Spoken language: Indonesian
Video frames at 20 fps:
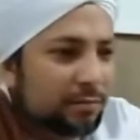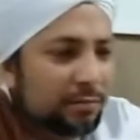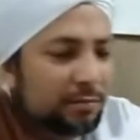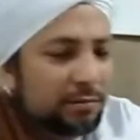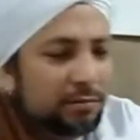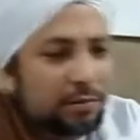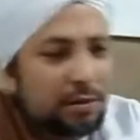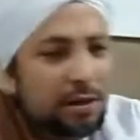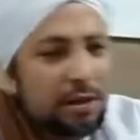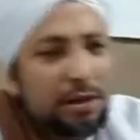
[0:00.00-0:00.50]

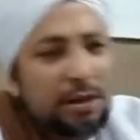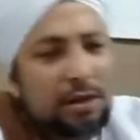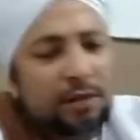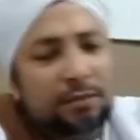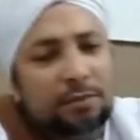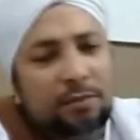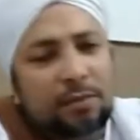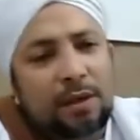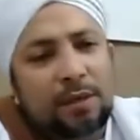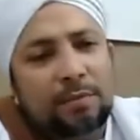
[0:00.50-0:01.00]

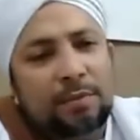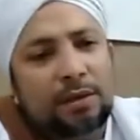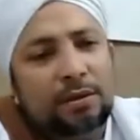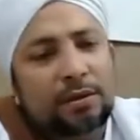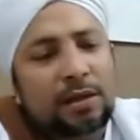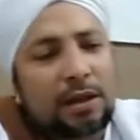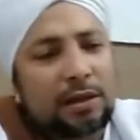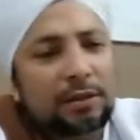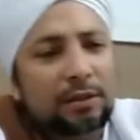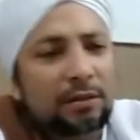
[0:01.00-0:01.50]
saat bamat
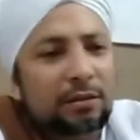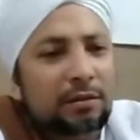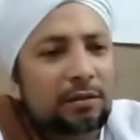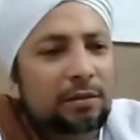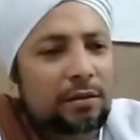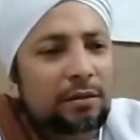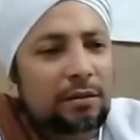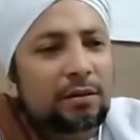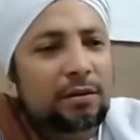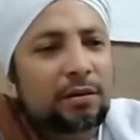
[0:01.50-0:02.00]
had
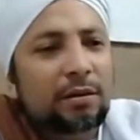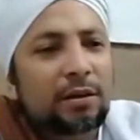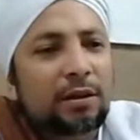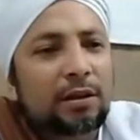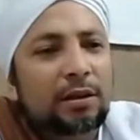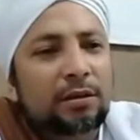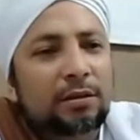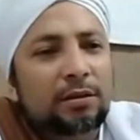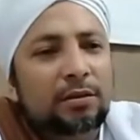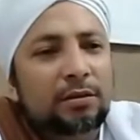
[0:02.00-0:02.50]

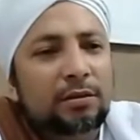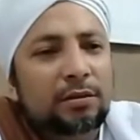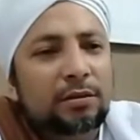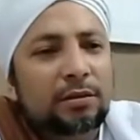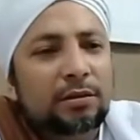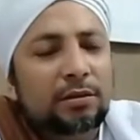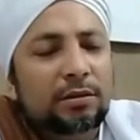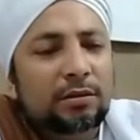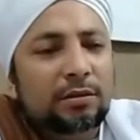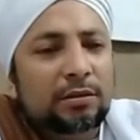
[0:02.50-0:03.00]
ya
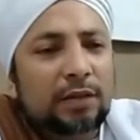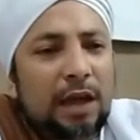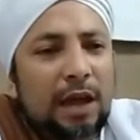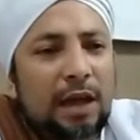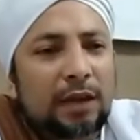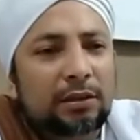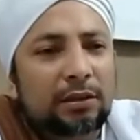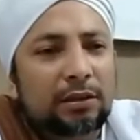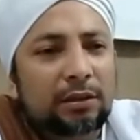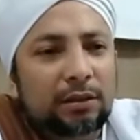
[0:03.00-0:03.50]

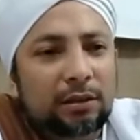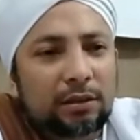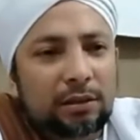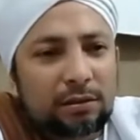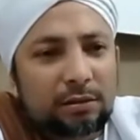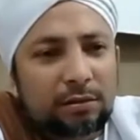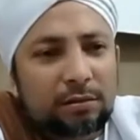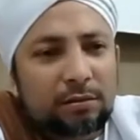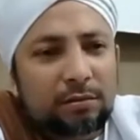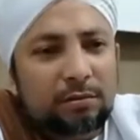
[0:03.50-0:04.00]
saat
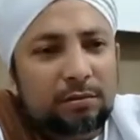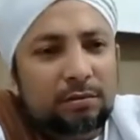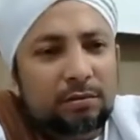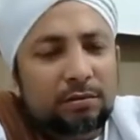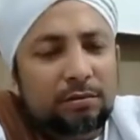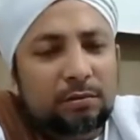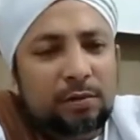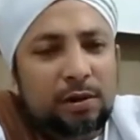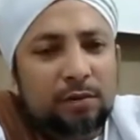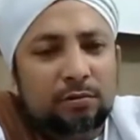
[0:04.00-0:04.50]
ini
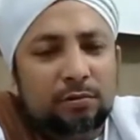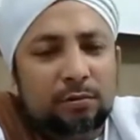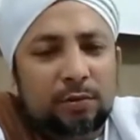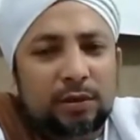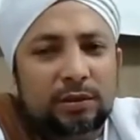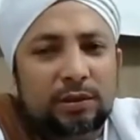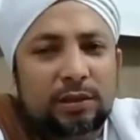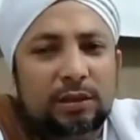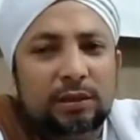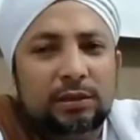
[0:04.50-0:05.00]
waktu
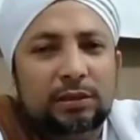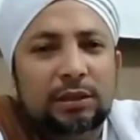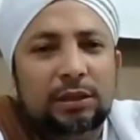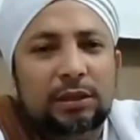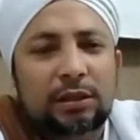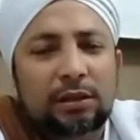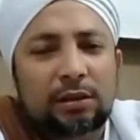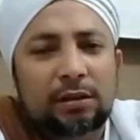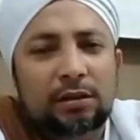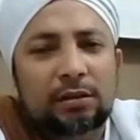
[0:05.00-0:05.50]
masih
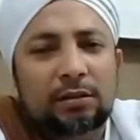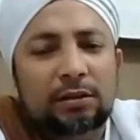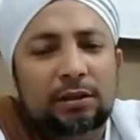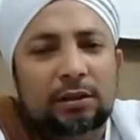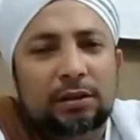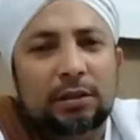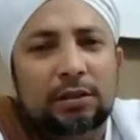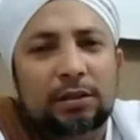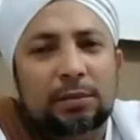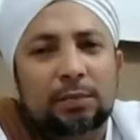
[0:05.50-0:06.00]
kecil
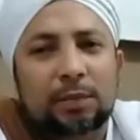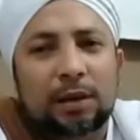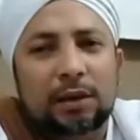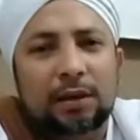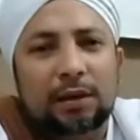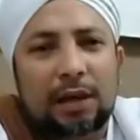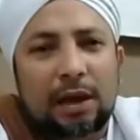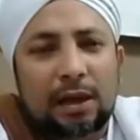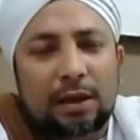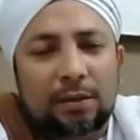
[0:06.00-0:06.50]

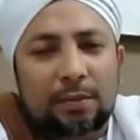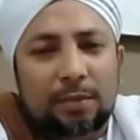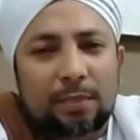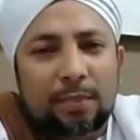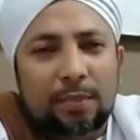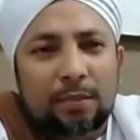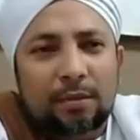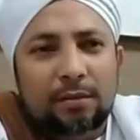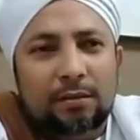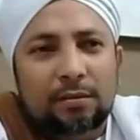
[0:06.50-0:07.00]
dititipkanlah
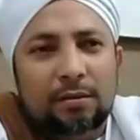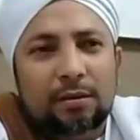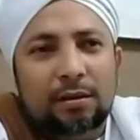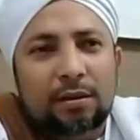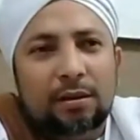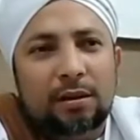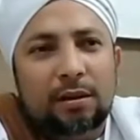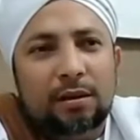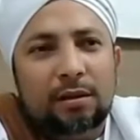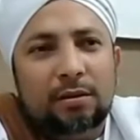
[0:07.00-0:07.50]

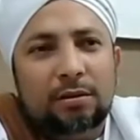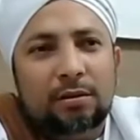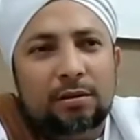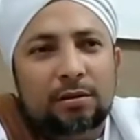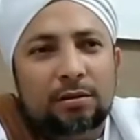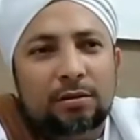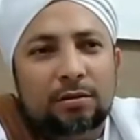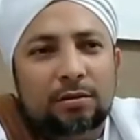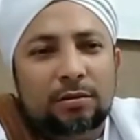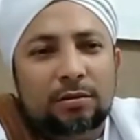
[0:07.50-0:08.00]
ya
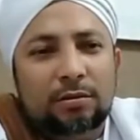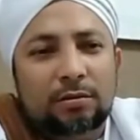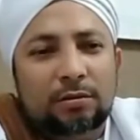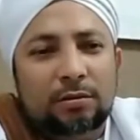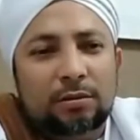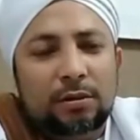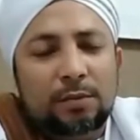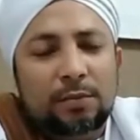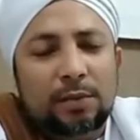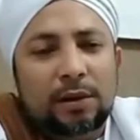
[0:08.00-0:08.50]

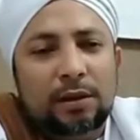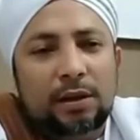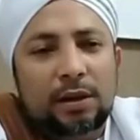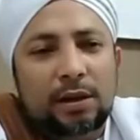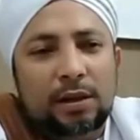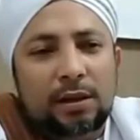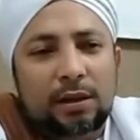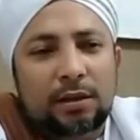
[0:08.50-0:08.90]
kepada